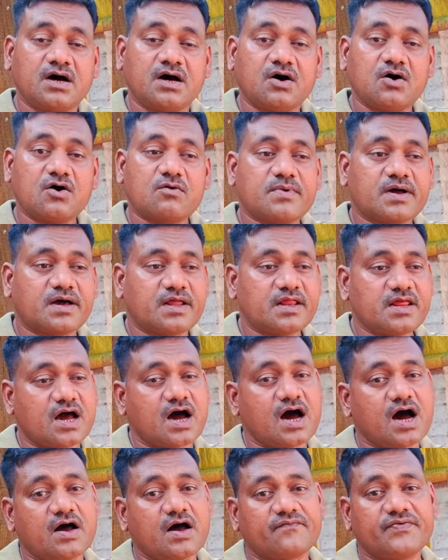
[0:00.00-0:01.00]
और बकरी
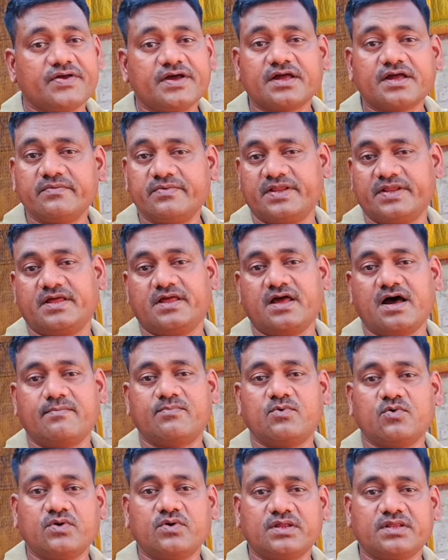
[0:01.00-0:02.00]
हाँफेगी भी नहीं आप
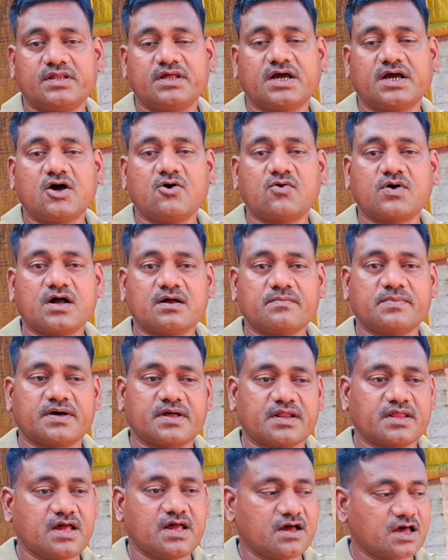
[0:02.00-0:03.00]
लोगों ने देखा होगा कि
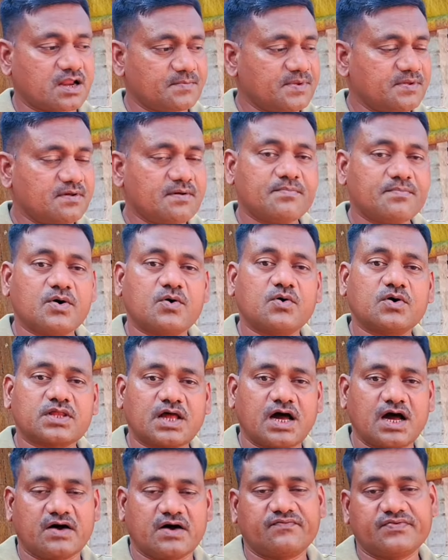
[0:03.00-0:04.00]
बकरियाँ गर्मी में बहुत
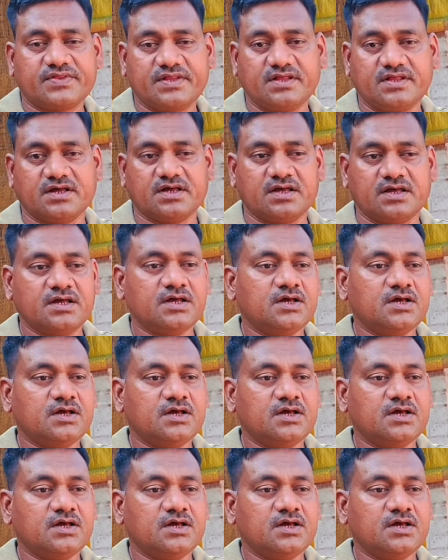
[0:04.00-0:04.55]
हाँफती हैं